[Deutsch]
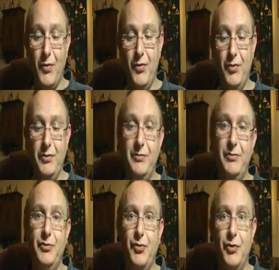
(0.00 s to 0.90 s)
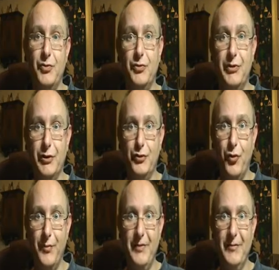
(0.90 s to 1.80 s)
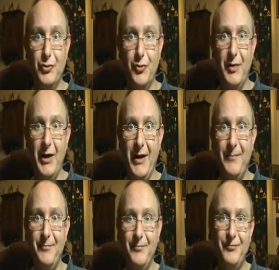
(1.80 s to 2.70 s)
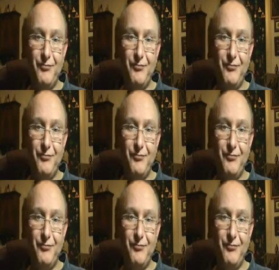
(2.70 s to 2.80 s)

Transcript: und dort unter Tommy mit Doppel M